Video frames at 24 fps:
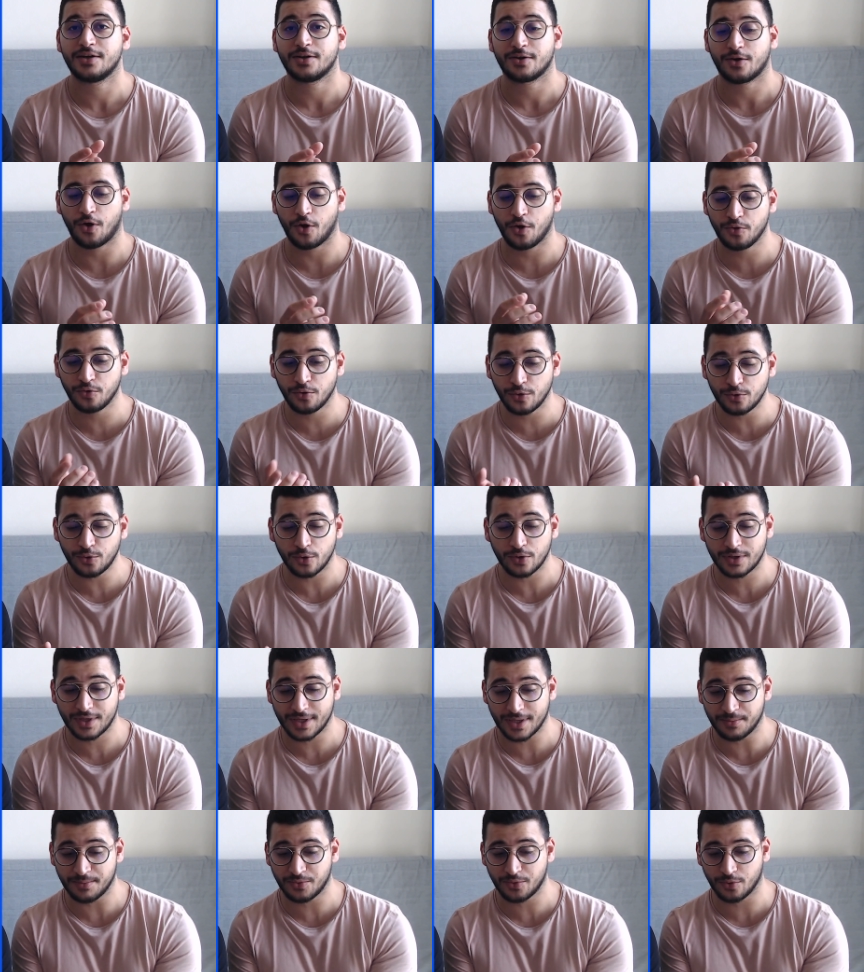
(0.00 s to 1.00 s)
en une autre
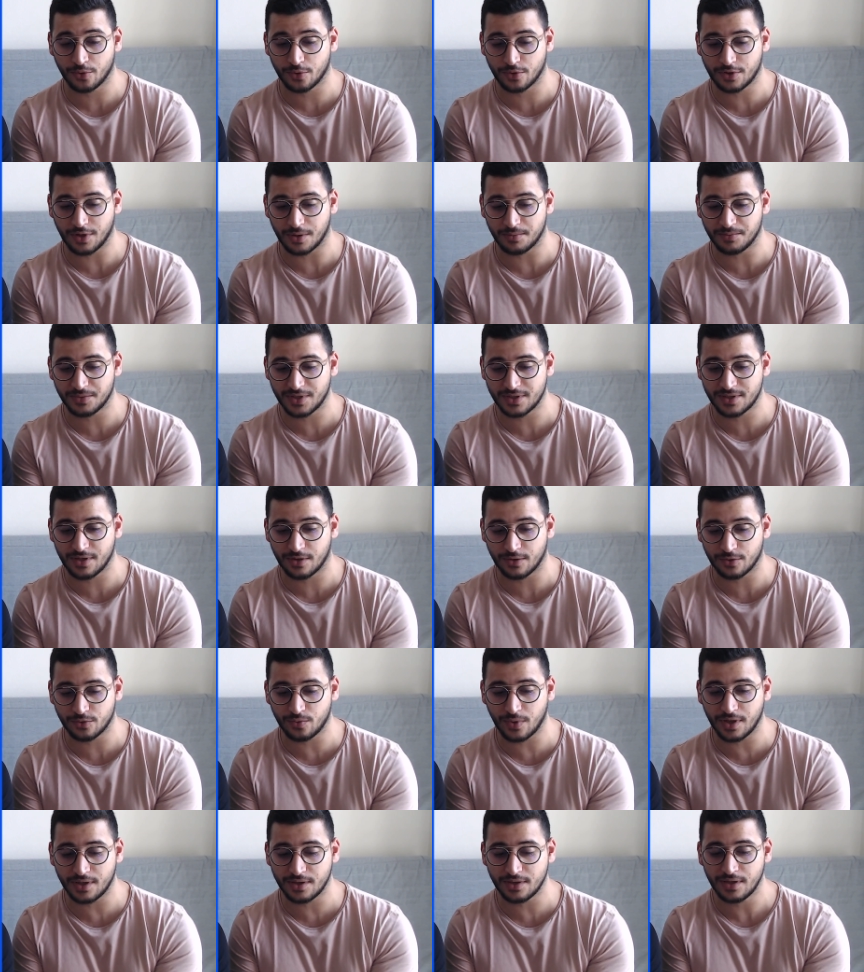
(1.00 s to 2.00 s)
crypto, comme disait
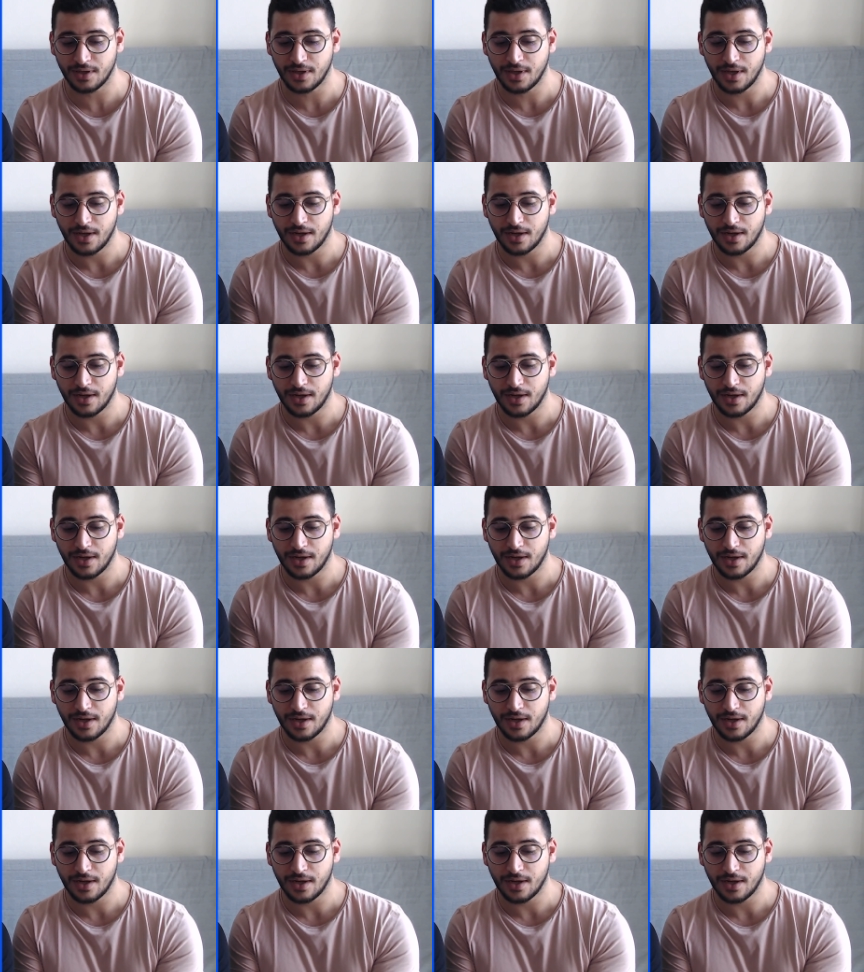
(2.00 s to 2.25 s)
Antoine.